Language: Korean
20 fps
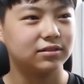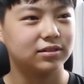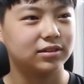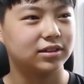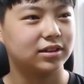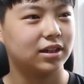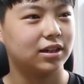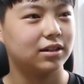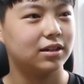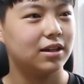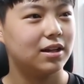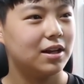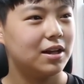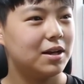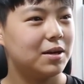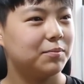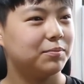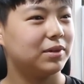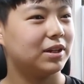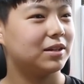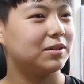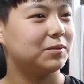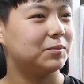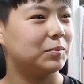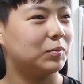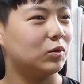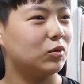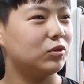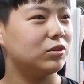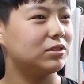그러니까 딱
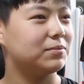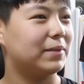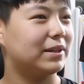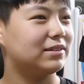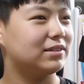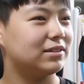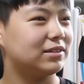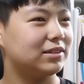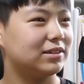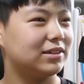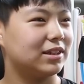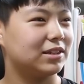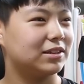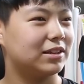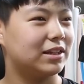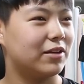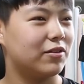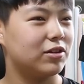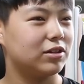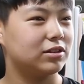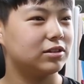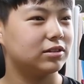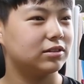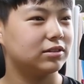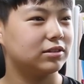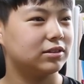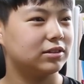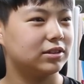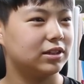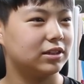뭐를 만들지 딱 계획을
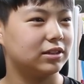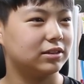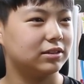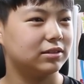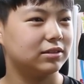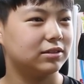그때는